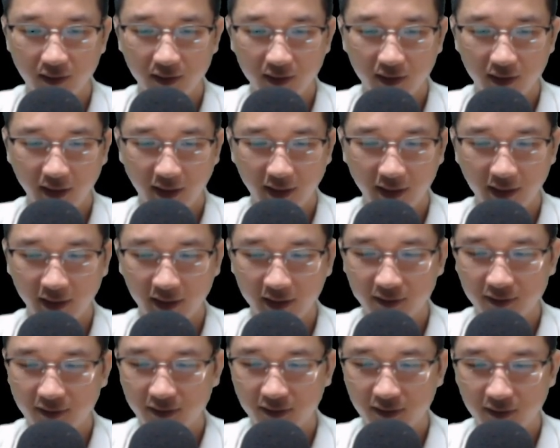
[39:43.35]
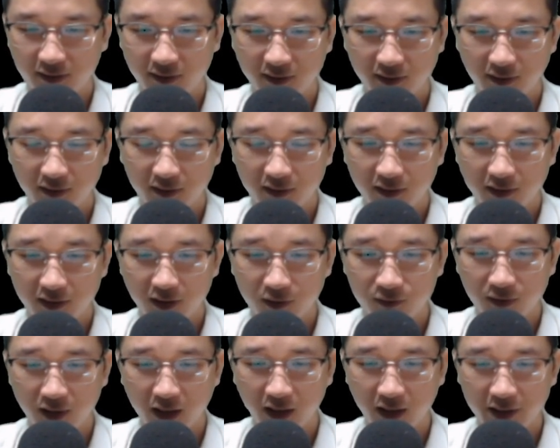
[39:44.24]
Ha ha
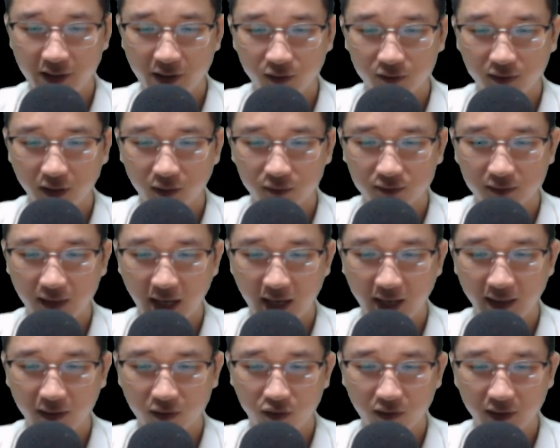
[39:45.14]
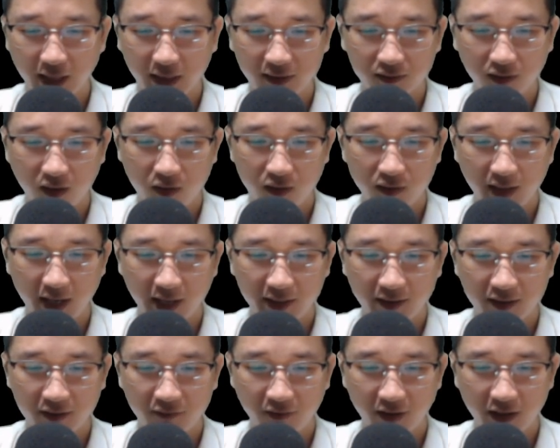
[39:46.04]
Không ngờ yêu tộc ta lại có kẻ to
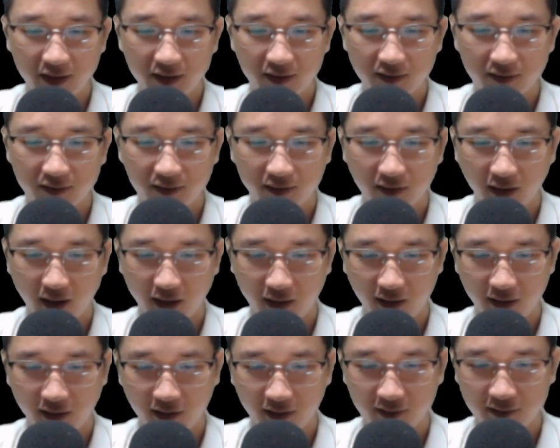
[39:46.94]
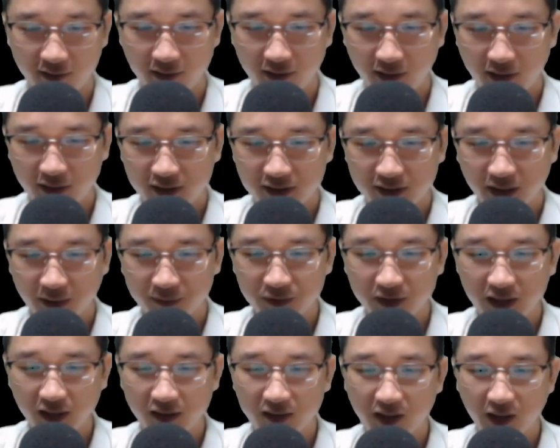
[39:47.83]
gan như vậy Ha ha Dám
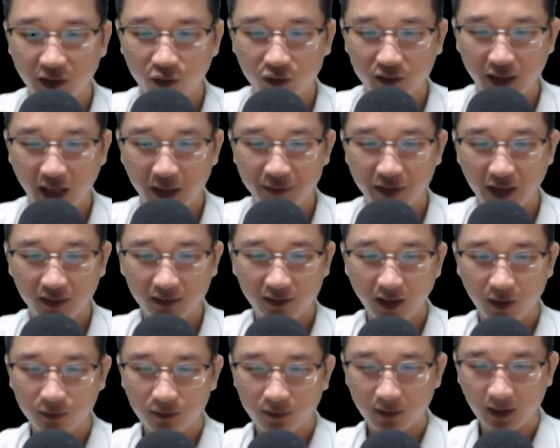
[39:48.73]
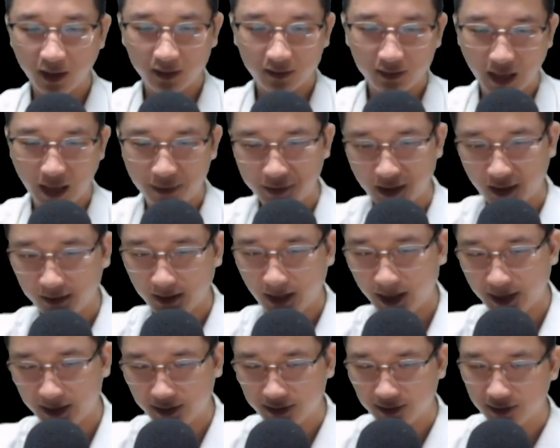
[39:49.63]
giết người có tam nhãn tộc gần tam nhãn
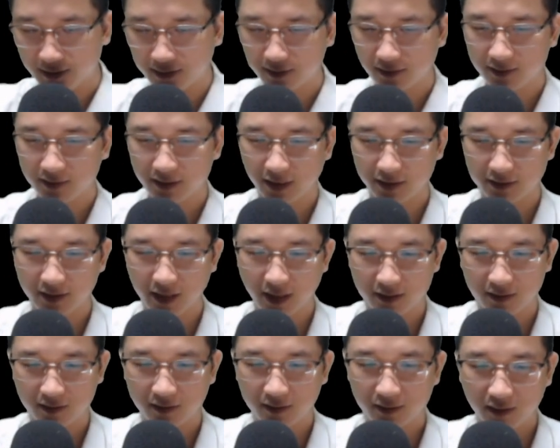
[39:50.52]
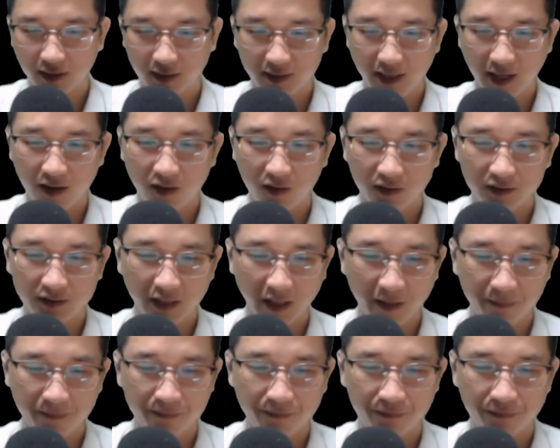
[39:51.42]
thành Chật chật để ta hỏi xem